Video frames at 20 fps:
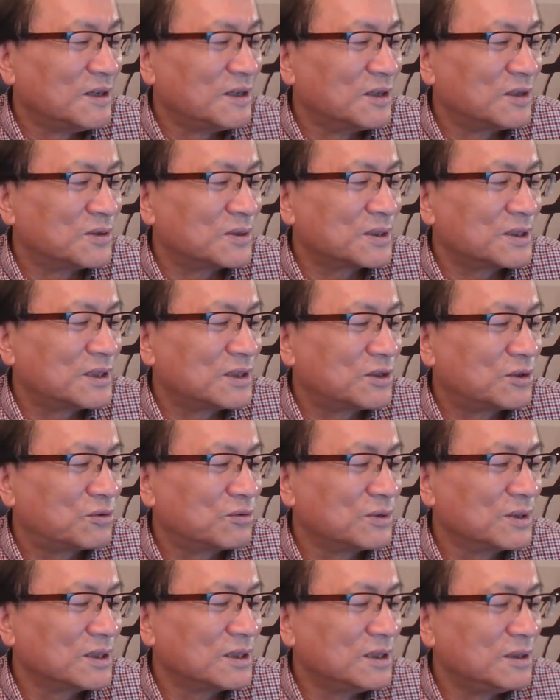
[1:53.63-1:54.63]
说是
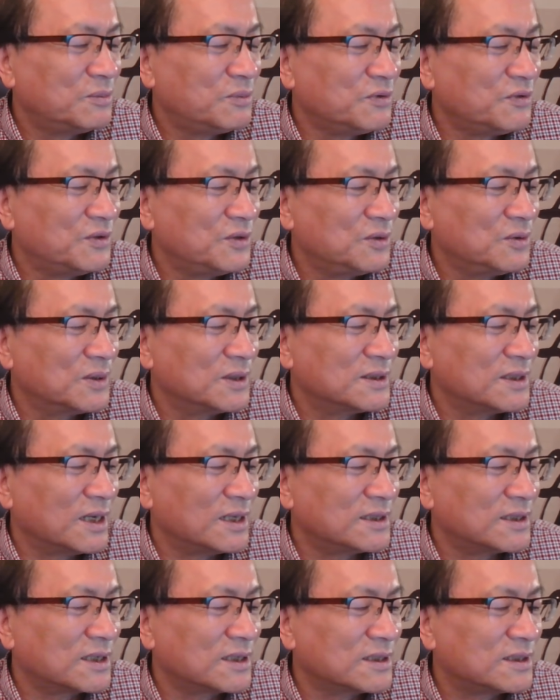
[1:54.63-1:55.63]
除了一部分落
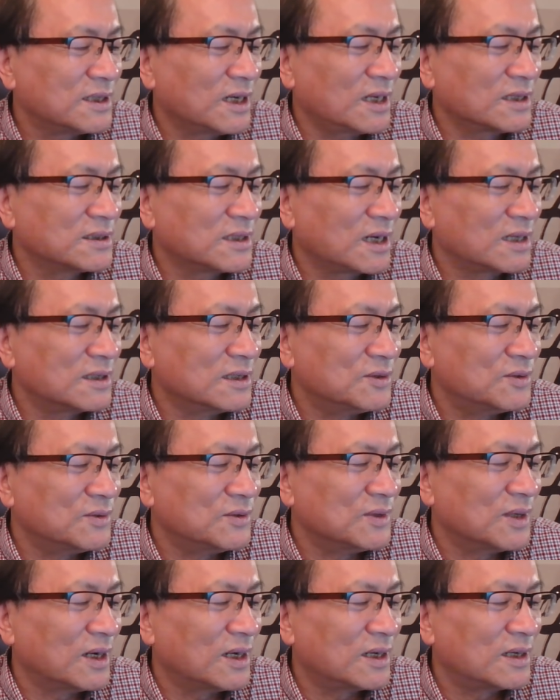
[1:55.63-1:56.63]
在这个加沙地
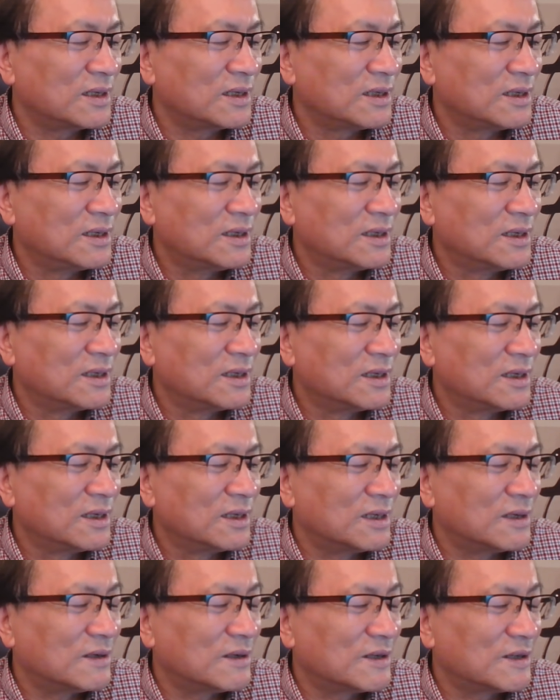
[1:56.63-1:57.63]
区啊。
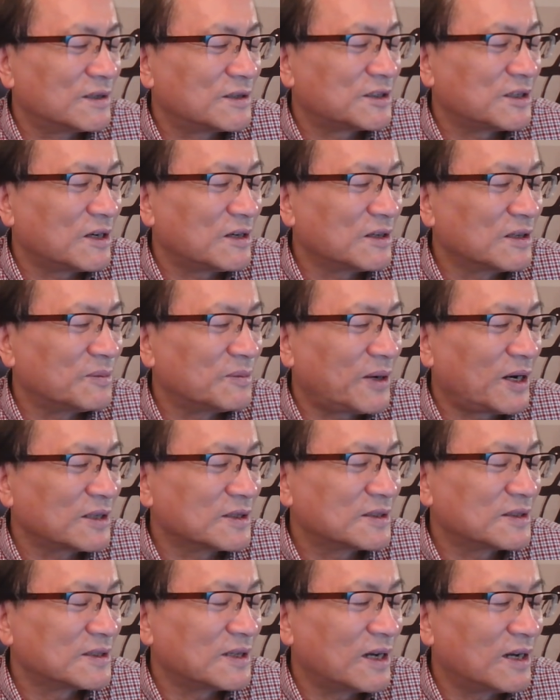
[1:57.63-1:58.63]
呃，伤了巴勒
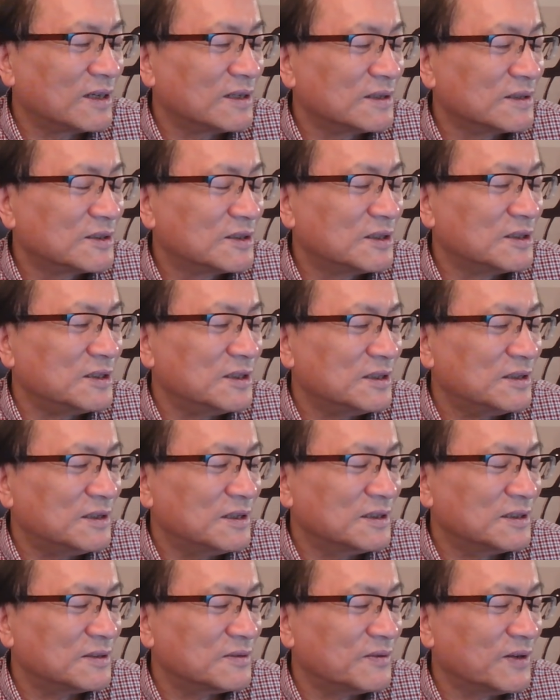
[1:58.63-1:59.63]
斯坦自己的
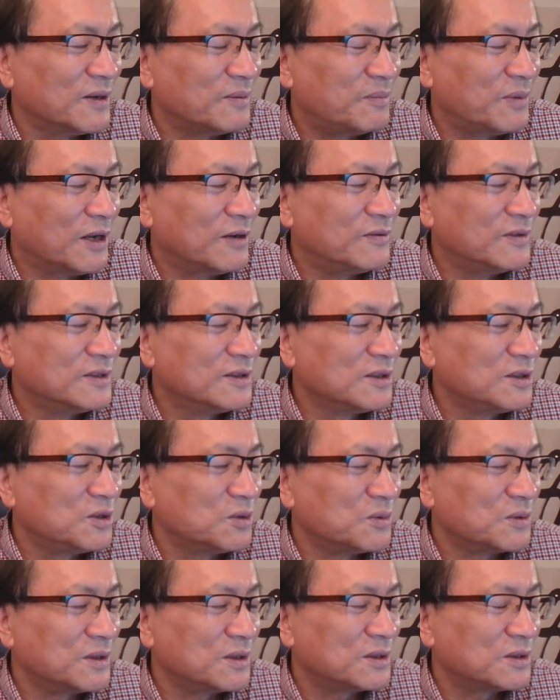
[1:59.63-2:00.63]
人之外，百分之
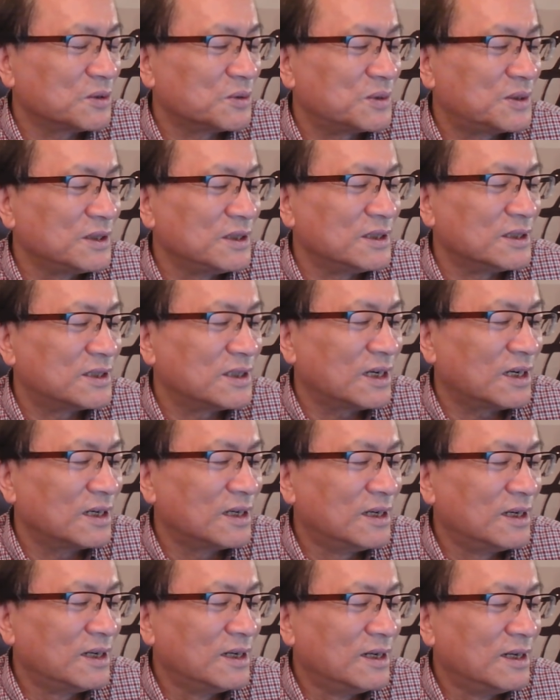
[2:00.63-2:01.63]
九九十以上
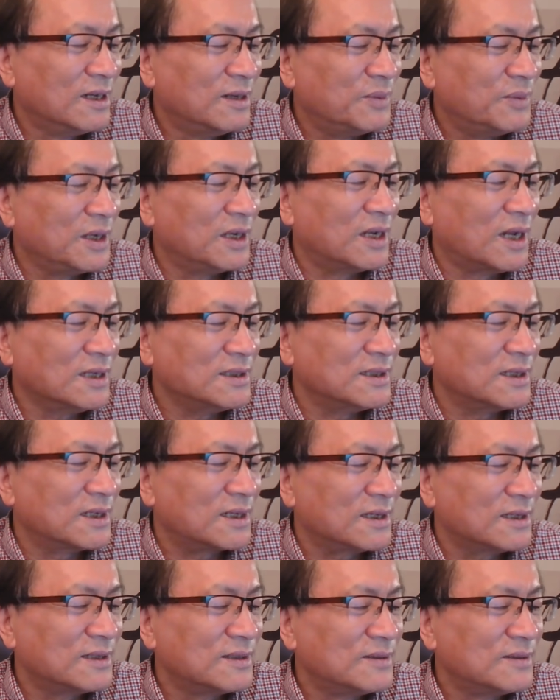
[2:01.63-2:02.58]
被拦截了，